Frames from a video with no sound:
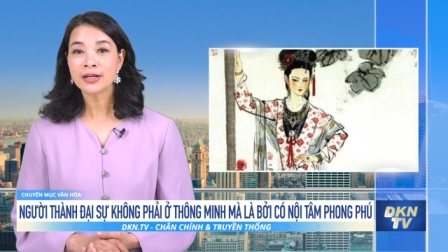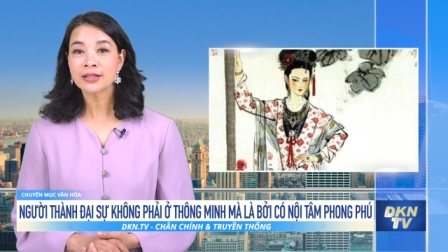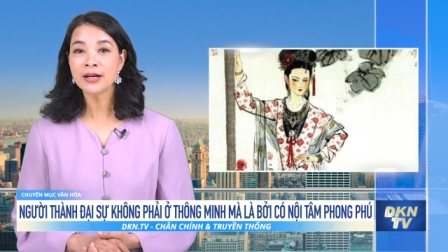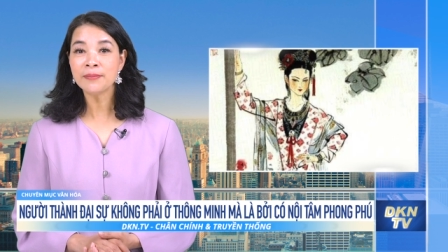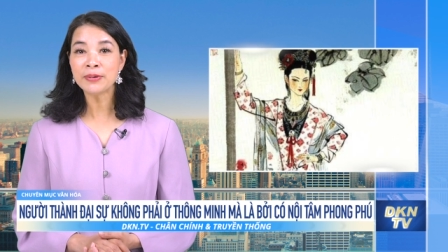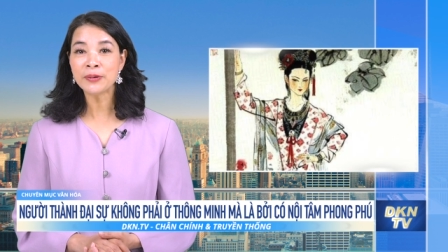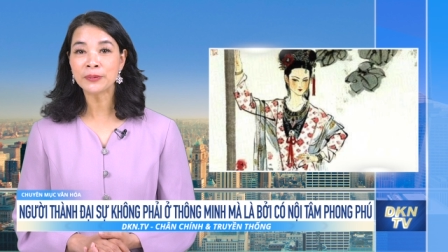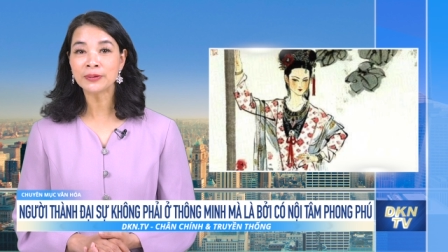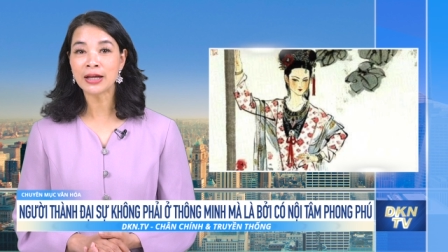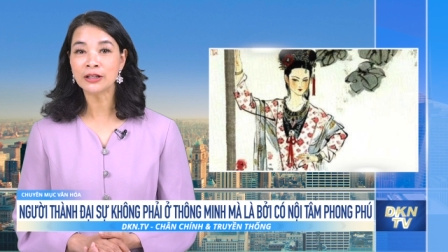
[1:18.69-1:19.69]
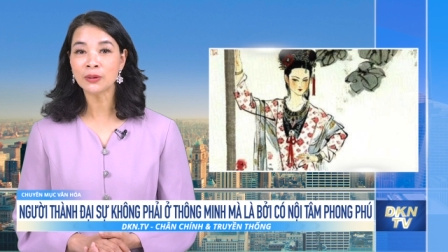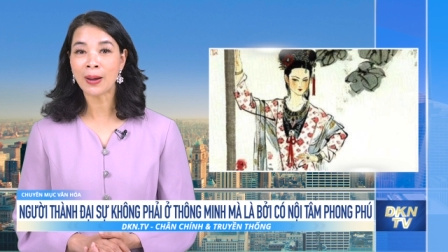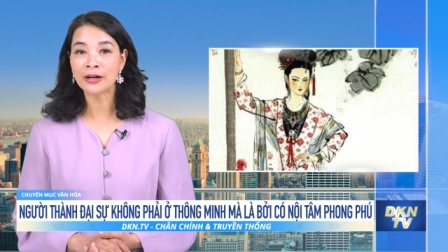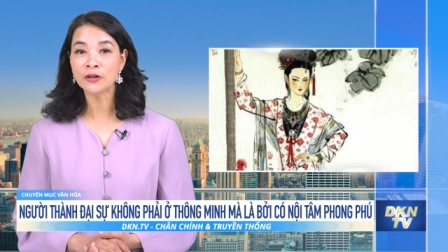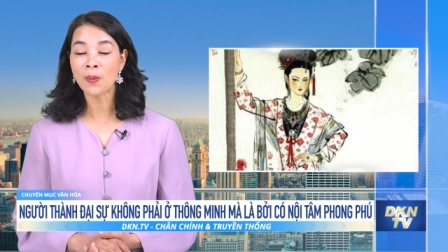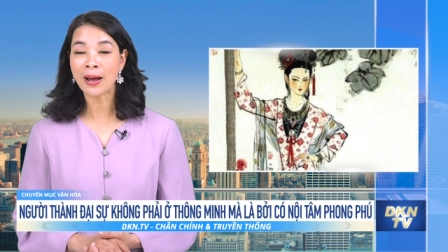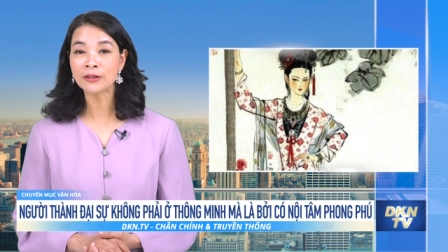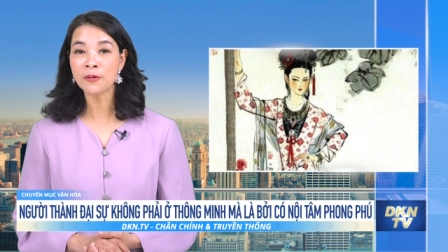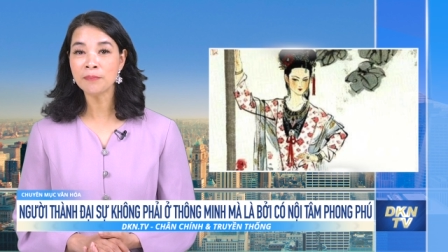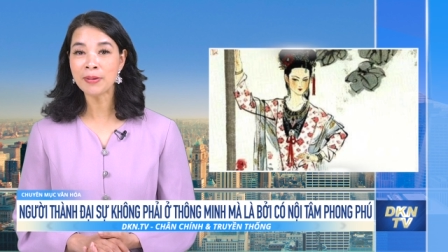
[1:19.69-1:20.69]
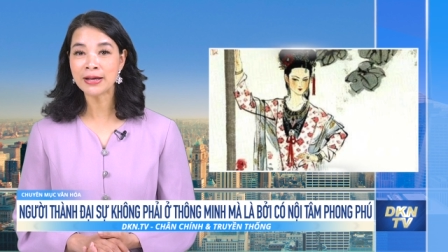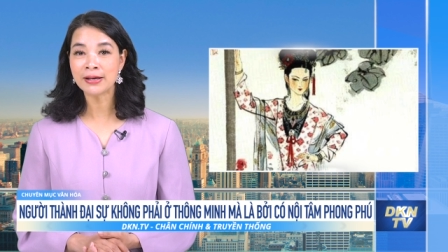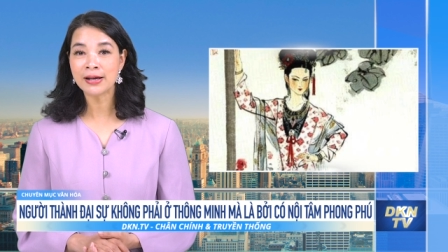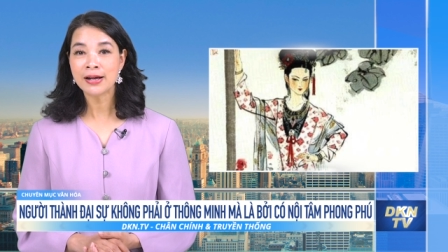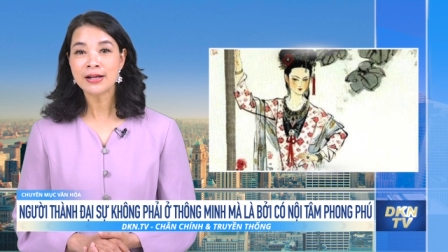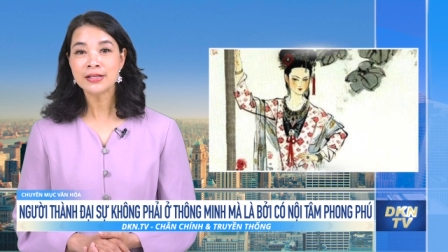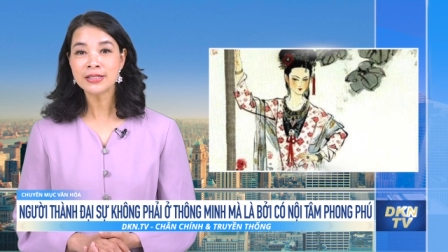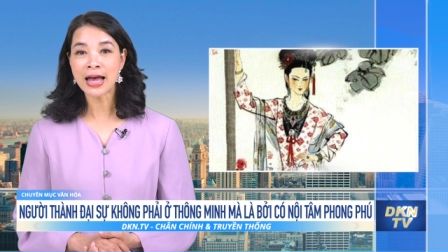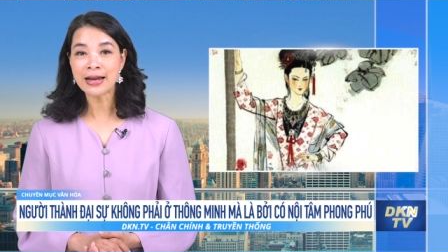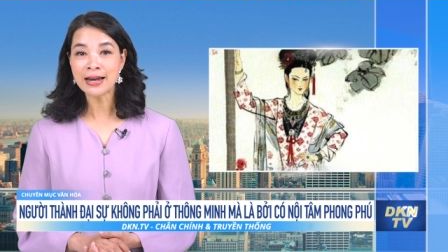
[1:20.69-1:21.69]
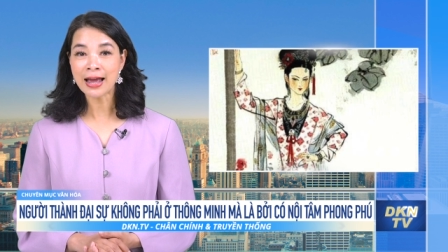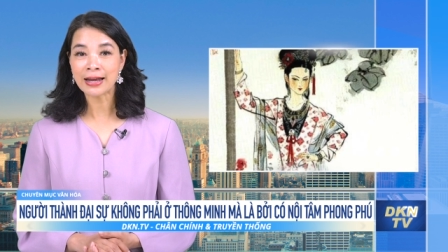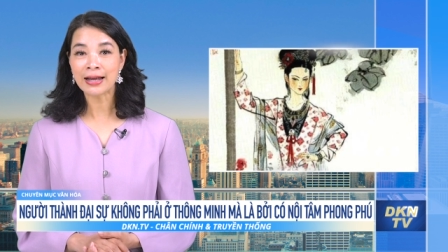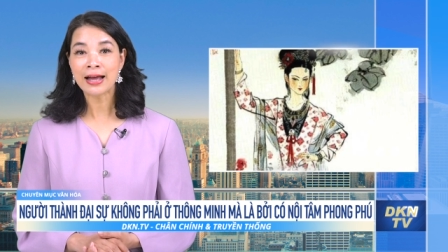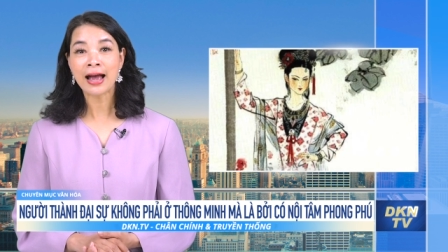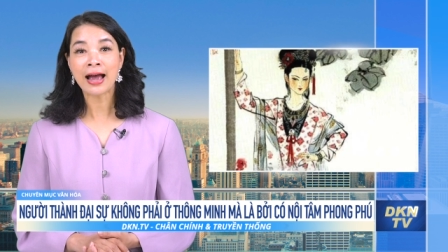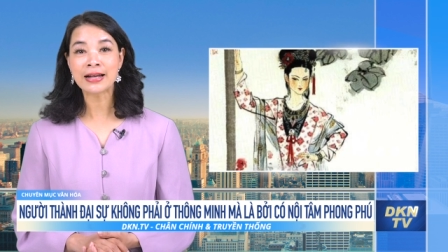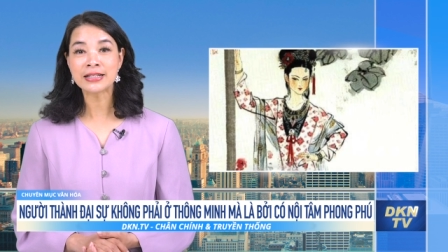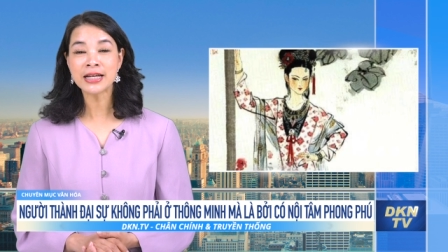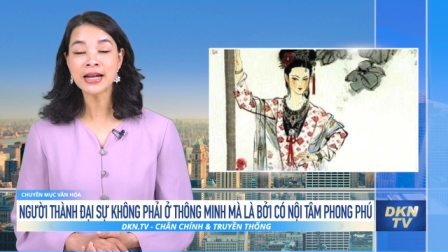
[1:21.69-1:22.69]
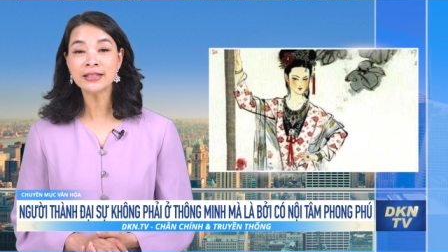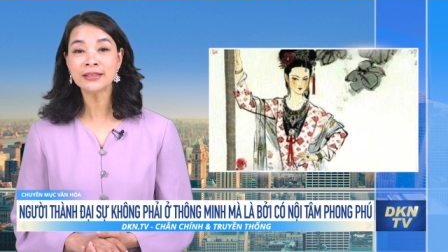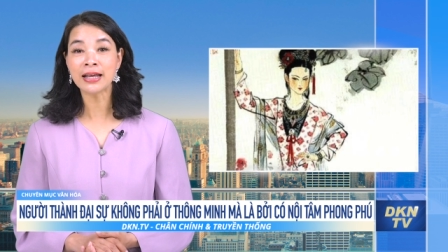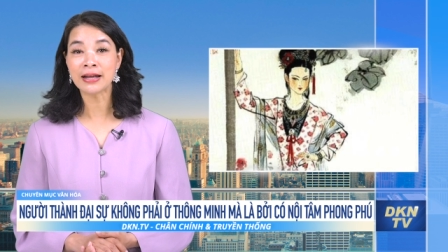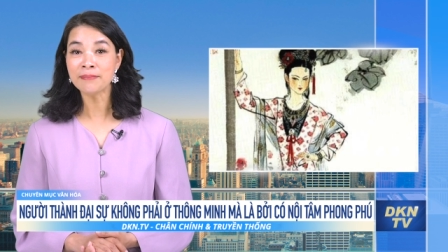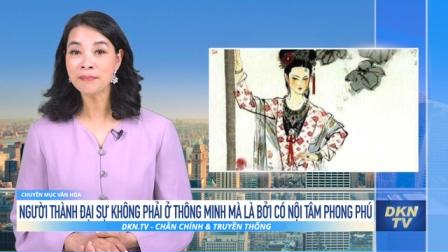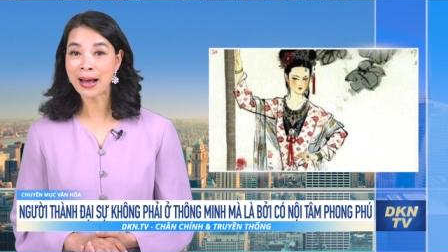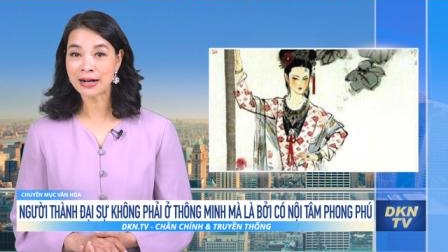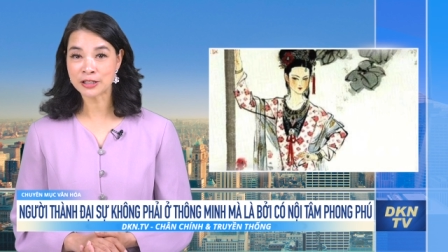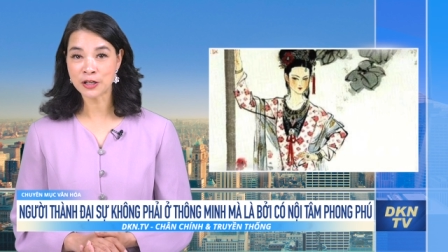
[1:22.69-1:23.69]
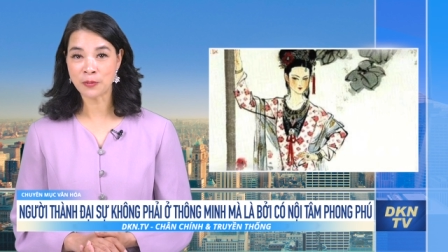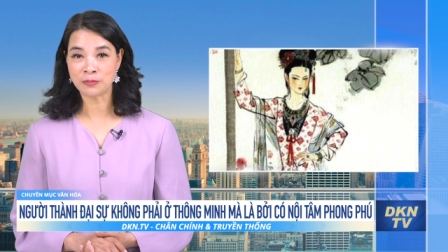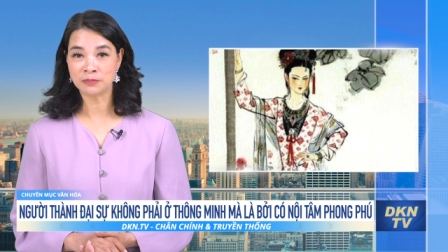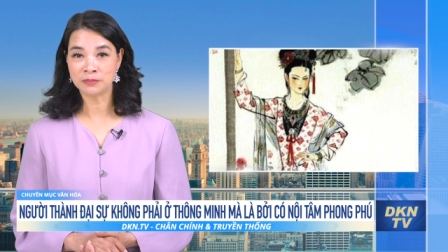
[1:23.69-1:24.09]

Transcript: Cơ mưu tính toán quá thông minh, trái lại hại chết tính mạng chồng.